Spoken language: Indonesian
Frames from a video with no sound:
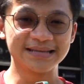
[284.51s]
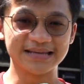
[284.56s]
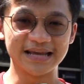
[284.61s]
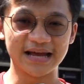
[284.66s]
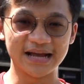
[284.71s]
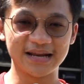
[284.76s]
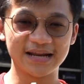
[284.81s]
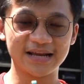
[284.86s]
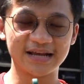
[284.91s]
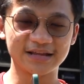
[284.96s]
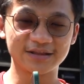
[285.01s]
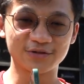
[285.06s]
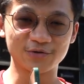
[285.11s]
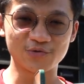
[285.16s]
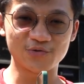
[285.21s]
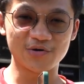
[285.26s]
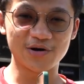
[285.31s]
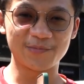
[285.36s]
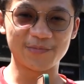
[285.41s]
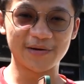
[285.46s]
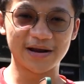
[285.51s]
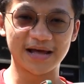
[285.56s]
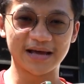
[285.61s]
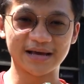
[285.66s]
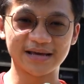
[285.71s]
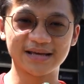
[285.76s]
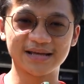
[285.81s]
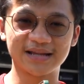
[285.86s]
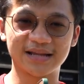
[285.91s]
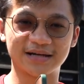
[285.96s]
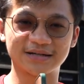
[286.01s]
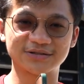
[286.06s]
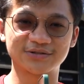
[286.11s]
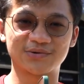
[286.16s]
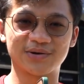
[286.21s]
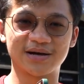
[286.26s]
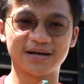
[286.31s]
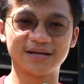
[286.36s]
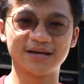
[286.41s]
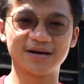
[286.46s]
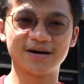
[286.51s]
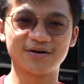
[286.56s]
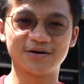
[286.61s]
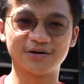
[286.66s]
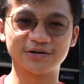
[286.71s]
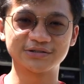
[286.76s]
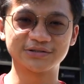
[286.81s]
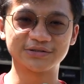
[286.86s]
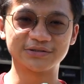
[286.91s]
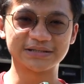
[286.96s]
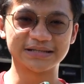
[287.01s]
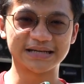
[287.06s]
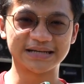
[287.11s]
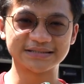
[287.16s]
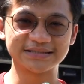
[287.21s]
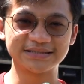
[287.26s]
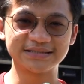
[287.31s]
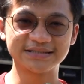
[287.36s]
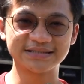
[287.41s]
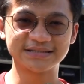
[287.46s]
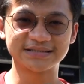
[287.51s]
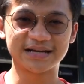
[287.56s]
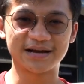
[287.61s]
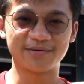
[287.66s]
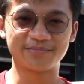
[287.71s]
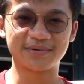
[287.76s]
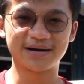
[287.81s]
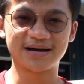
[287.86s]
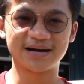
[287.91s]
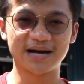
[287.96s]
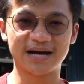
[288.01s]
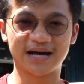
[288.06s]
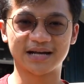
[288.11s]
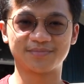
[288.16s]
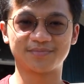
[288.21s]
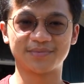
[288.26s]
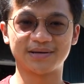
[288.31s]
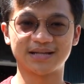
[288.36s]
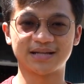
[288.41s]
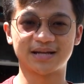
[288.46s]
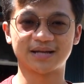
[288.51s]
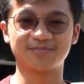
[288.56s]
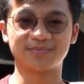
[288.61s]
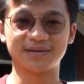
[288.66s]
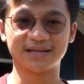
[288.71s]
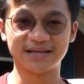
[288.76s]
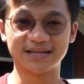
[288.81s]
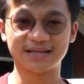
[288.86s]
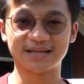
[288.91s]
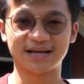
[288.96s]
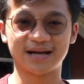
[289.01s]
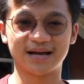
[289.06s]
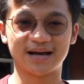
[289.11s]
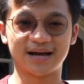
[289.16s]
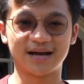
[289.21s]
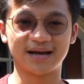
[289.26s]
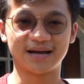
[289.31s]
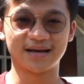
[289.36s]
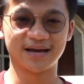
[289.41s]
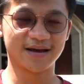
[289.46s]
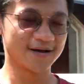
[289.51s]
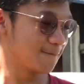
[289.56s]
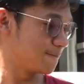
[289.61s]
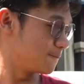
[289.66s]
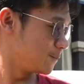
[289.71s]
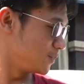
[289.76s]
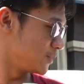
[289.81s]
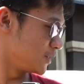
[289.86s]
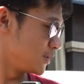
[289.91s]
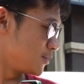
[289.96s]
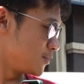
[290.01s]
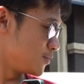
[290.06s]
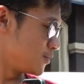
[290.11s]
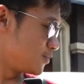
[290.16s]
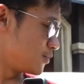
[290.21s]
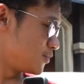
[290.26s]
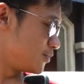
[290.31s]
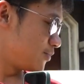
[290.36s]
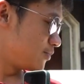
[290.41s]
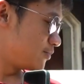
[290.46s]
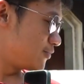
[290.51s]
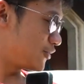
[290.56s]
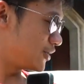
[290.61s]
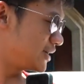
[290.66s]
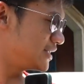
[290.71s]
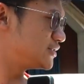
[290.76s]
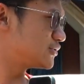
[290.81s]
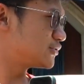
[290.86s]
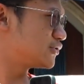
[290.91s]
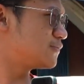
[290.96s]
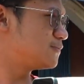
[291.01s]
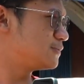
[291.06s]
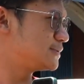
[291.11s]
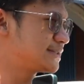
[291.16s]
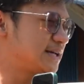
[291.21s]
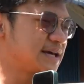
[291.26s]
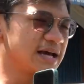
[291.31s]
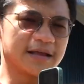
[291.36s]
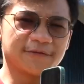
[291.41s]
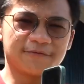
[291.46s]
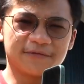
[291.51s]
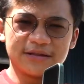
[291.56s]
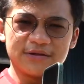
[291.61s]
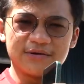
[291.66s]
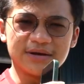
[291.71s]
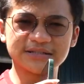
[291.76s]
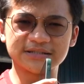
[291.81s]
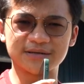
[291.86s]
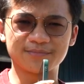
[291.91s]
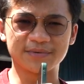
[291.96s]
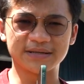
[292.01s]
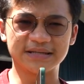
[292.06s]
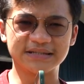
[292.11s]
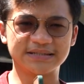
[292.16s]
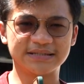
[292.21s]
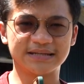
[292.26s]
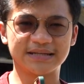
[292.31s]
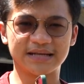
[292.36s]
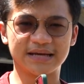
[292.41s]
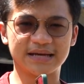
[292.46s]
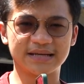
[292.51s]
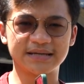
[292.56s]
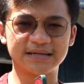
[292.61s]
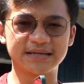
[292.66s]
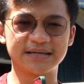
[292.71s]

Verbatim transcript: Jadi tunggu apa lagi langsung aja konsultasi sama admin-admin kita ya. Mungkin cukup sekian videonya sampai di sini aja.